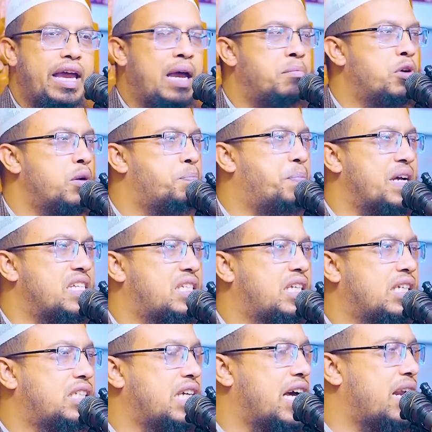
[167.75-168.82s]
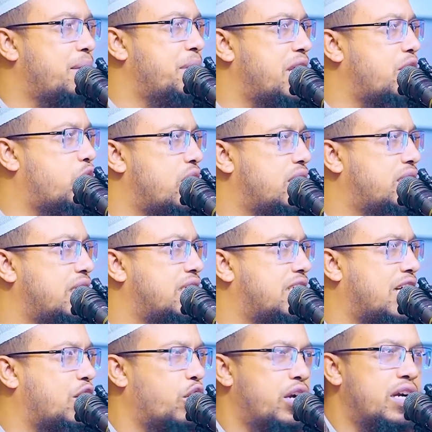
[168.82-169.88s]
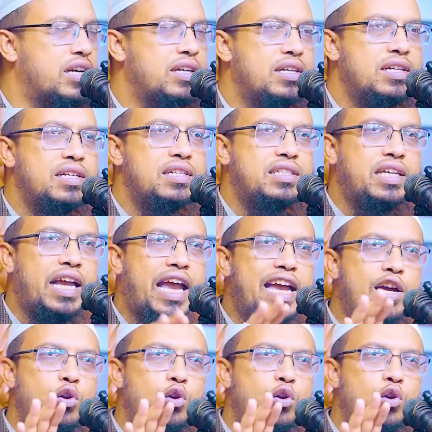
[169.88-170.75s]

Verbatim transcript: এমন পাঁচটা চেহারা বের করার চেষ্টা করেন যে এই